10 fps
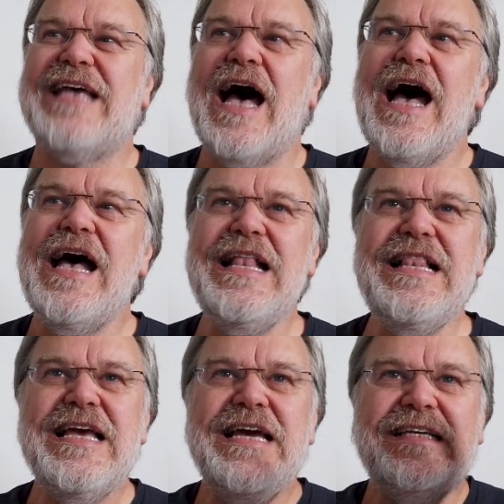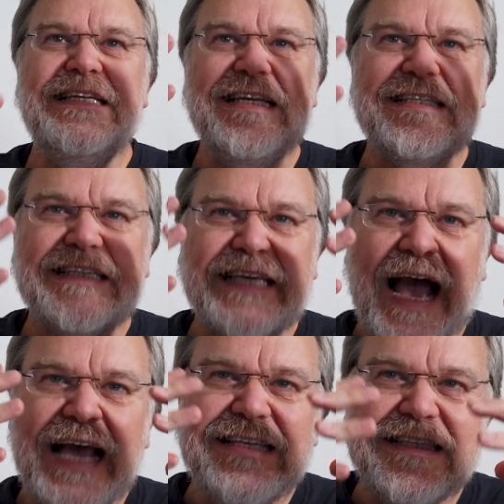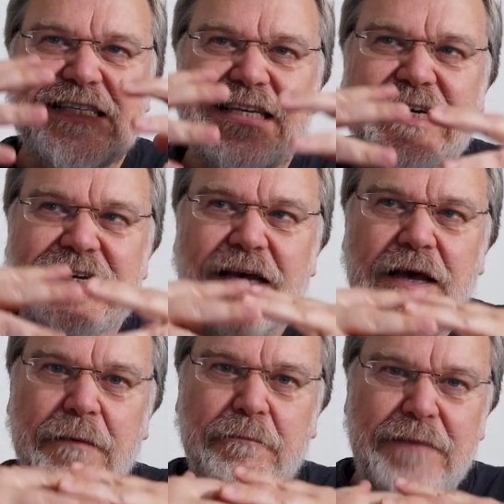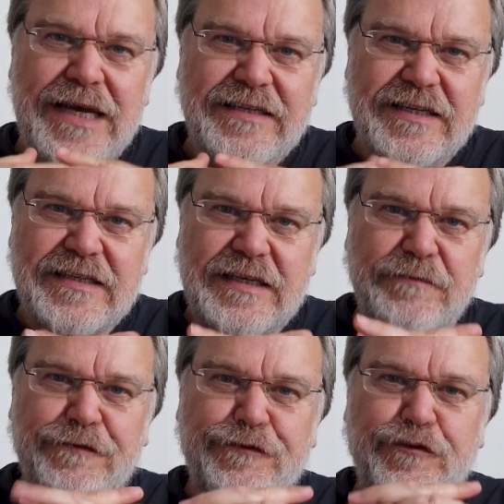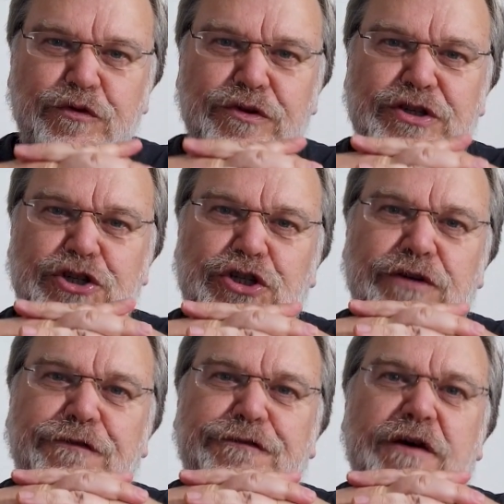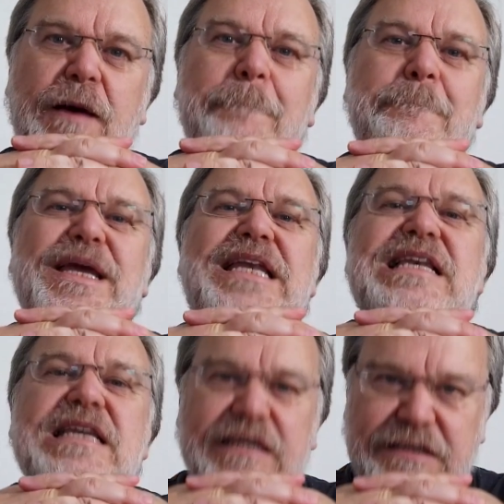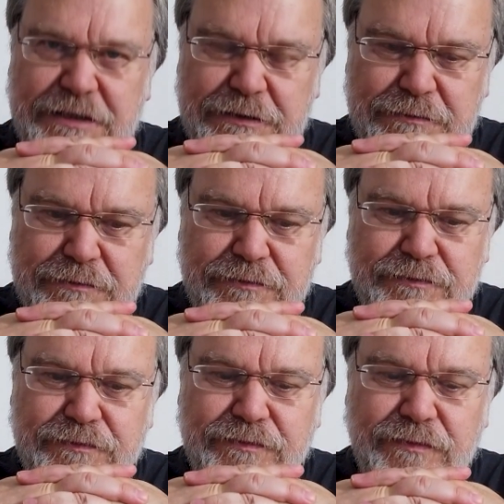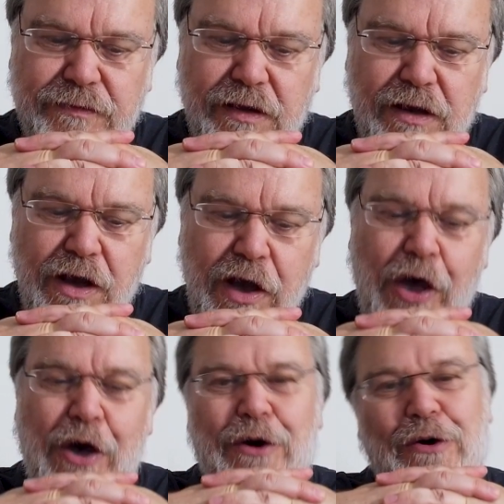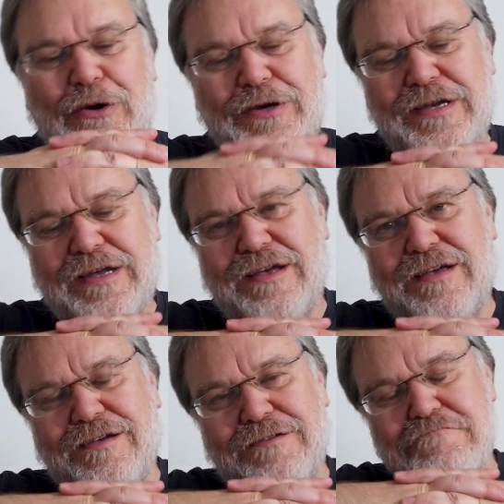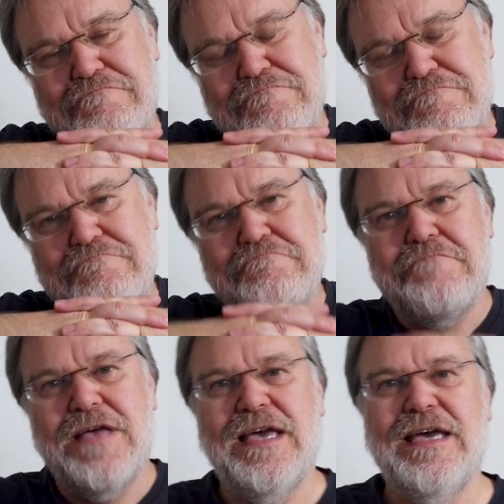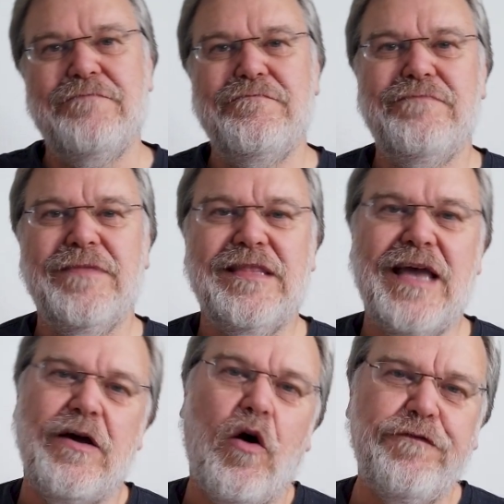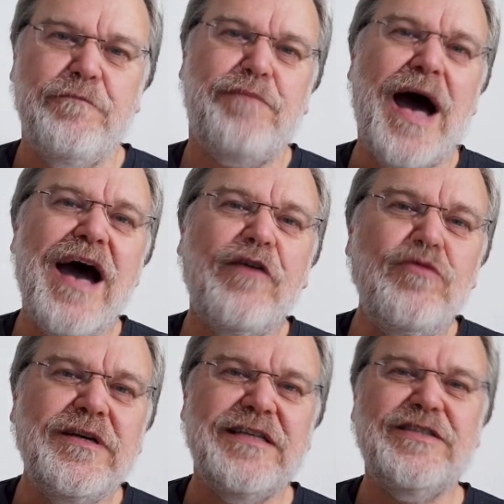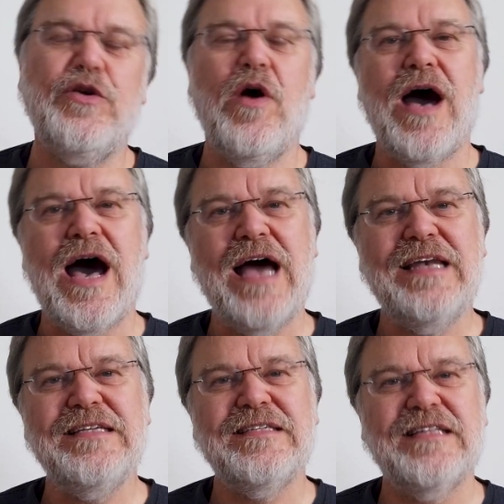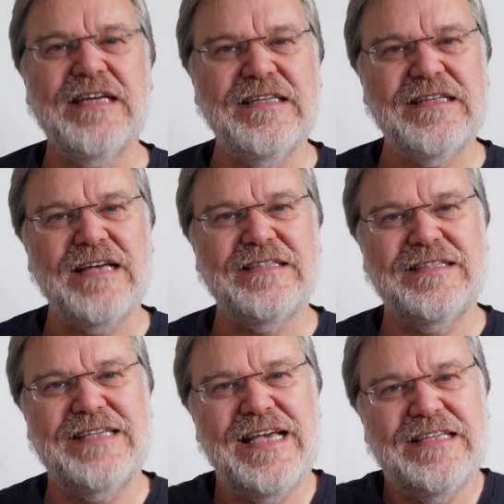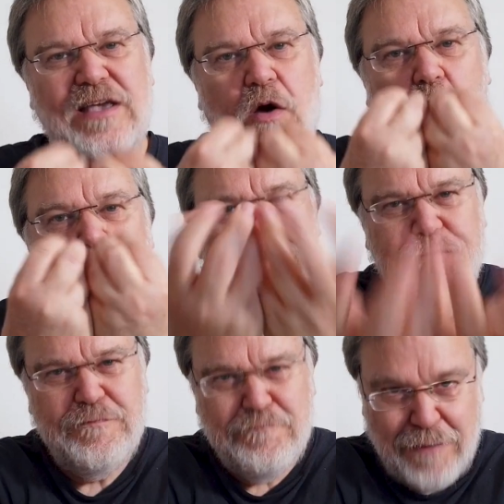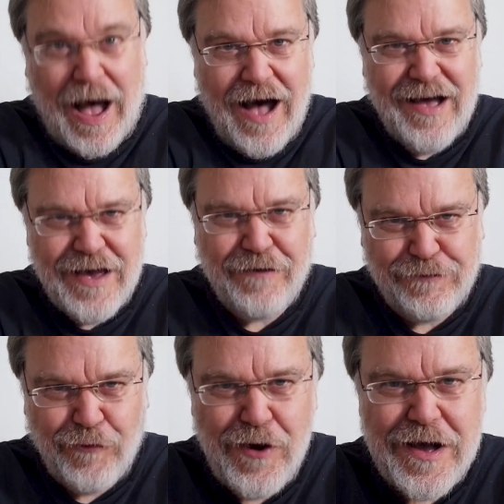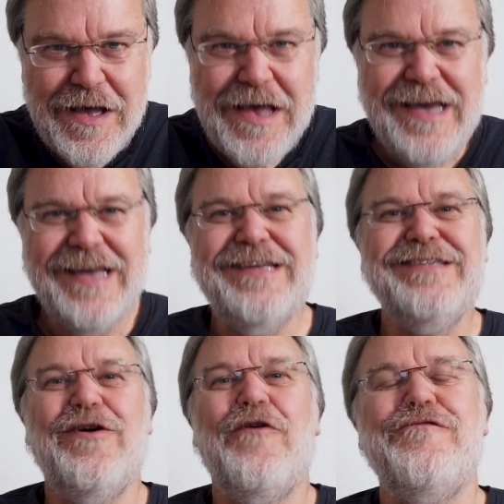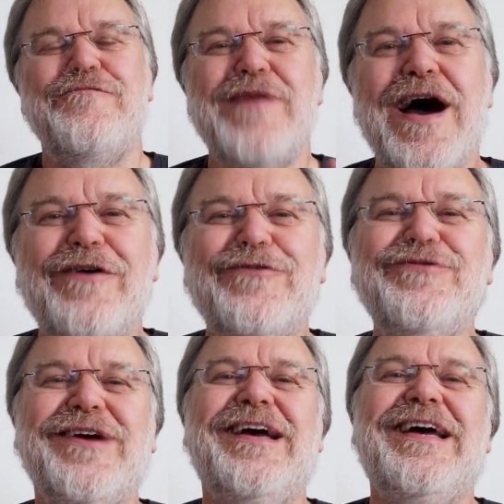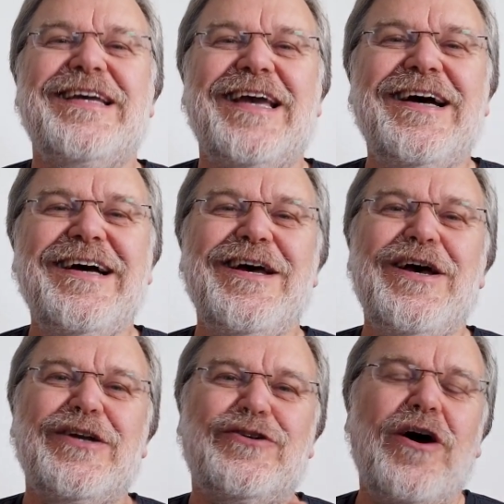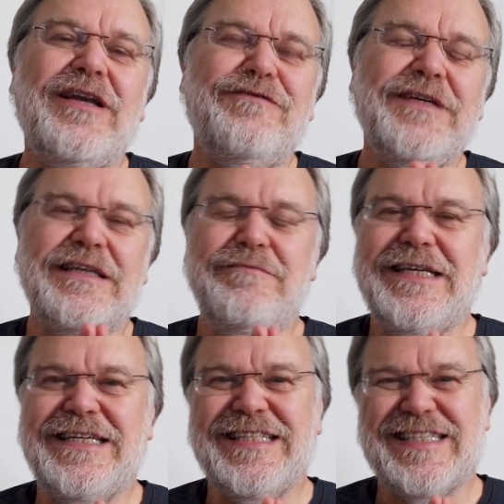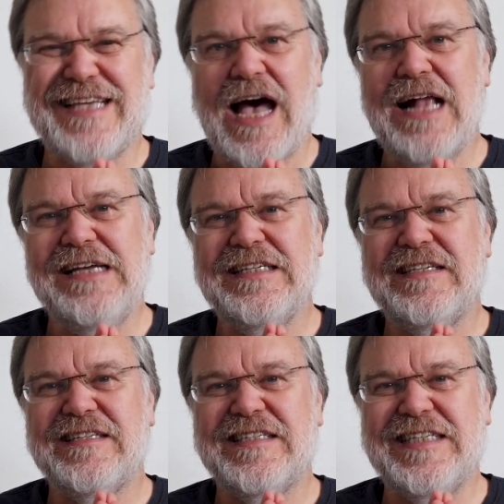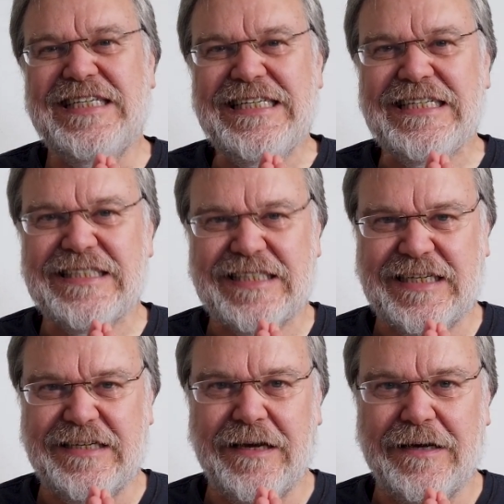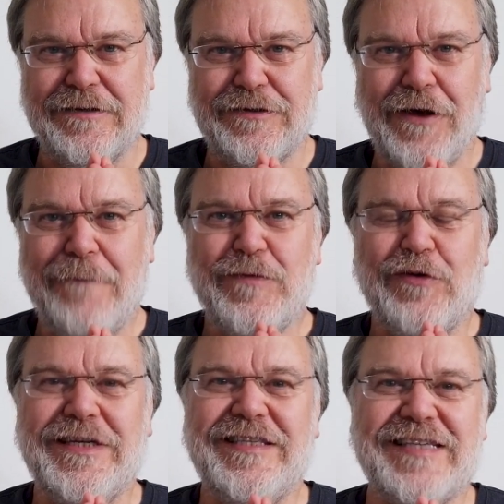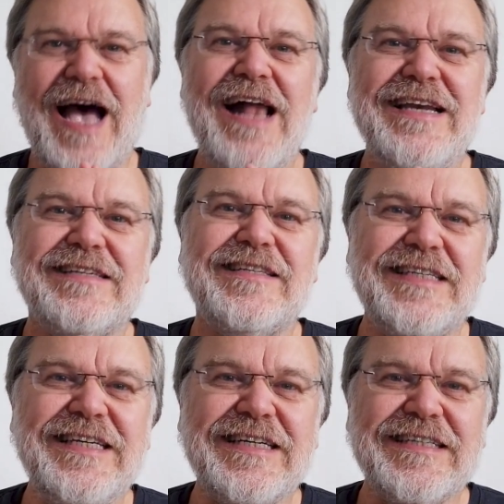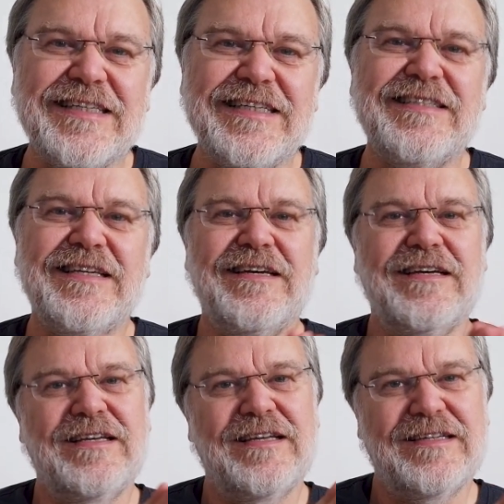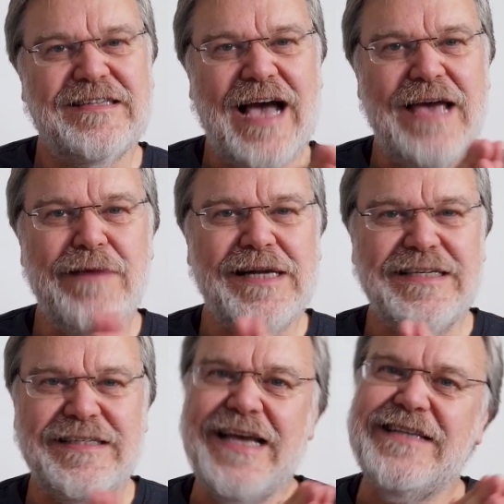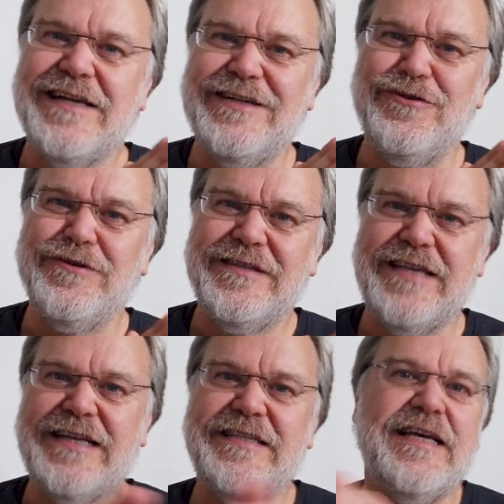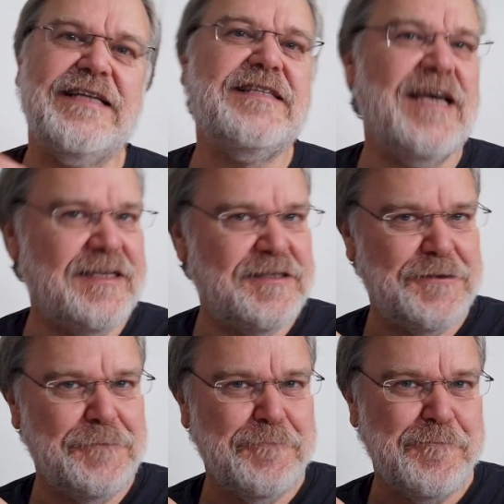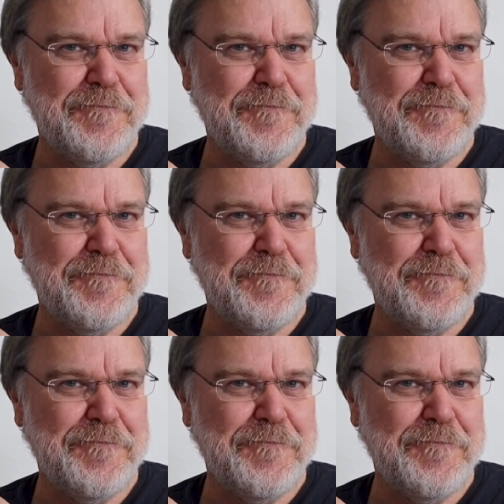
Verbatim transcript: Zahl, die das Geistige mit dem Physischen verbindet. Und in der Offenbarung des Johannes tritt das sehr, sehr offenbar hervor in dieser Offenbarung, ja, Dort wird nämlich die Zahl des Tieres genannt. Und die Zahl des Tieres ist dreimal die 6, also 666.